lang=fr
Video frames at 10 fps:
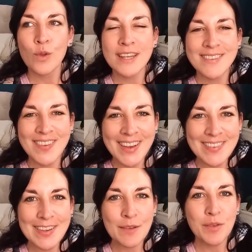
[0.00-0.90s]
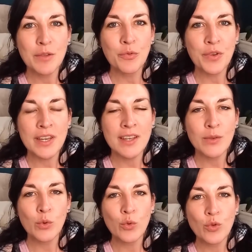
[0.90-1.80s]
on a très très vite
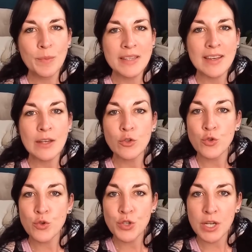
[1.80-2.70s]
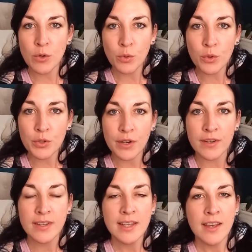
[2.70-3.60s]
fait de se mettre à juger l'autre,